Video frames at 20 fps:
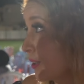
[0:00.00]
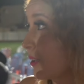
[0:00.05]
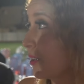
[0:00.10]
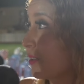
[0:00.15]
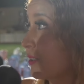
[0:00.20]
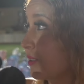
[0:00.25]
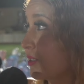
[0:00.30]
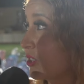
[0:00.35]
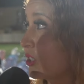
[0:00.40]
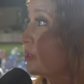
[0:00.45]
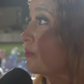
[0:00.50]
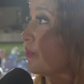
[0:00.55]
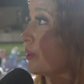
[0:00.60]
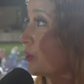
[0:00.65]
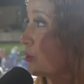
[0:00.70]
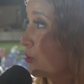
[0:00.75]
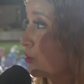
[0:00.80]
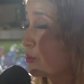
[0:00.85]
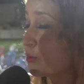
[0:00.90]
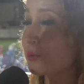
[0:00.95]
آه، جيت
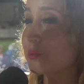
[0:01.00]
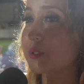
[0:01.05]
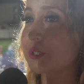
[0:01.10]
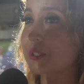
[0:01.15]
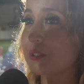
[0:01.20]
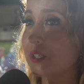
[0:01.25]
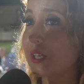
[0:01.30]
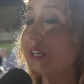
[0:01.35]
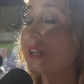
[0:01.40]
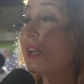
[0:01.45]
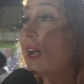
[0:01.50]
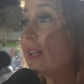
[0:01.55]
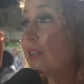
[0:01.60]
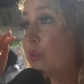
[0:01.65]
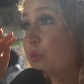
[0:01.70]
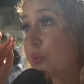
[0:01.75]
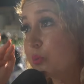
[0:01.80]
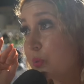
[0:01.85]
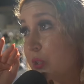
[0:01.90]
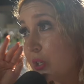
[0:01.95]
فاكونس وجيت انا
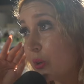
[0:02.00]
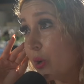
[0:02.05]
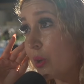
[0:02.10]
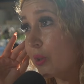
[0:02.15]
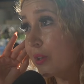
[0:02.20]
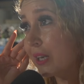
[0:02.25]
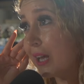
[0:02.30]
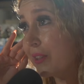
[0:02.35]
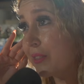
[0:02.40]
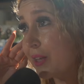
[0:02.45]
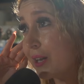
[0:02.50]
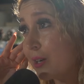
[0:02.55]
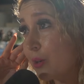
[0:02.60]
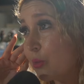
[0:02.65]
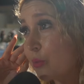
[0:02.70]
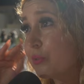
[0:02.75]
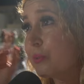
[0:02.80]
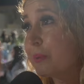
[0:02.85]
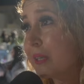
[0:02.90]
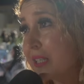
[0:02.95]
حطيته نحضر
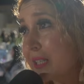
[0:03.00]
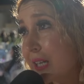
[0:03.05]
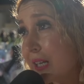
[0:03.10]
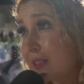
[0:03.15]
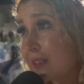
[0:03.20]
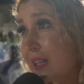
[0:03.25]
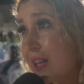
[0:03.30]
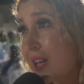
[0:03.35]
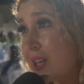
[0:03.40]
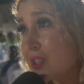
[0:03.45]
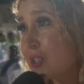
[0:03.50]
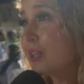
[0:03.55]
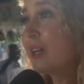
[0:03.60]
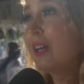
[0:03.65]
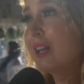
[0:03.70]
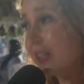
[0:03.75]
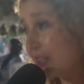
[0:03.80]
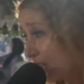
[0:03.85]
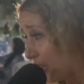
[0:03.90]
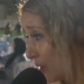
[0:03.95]
له في بالي كارتاج
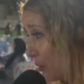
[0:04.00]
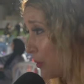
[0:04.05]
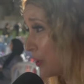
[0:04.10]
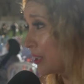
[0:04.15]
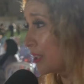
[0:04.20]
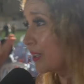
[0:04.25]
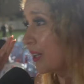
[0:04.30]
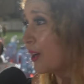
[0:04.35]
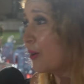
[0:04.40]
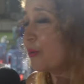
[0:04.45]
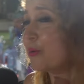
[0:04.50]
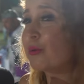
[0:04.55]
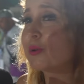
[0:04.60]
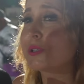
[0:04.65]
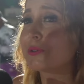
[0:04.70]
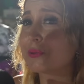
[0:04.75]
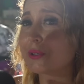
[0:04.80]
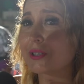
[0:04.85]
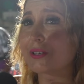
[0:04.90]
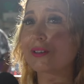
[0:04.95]
يا اخي واتتها
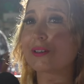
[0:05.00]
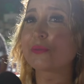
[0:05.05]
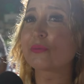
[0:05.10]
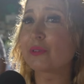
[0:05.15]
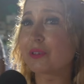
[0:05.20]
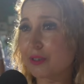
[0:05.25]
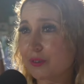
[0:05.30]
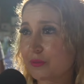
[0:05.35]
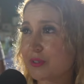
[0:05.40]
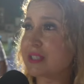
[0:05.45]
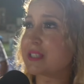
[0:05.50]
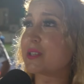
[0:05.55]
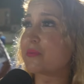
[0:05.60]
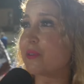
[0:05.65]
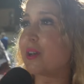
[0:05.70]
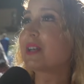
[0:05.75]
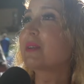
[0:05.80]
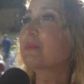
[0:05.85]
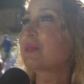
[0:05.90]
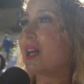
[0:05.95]
هوني في
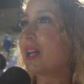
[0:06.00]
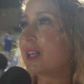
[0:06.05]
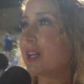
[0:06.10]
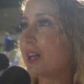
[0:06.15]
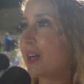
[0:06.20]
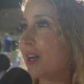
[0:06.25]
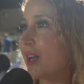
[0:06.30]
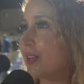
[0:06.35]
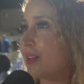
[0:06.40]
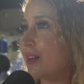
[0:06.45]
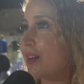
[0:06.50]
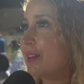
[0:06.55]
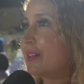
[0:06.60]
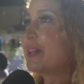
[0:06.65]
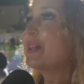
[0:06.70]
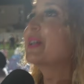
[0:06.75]
الفيستيفال نتاع الكراكه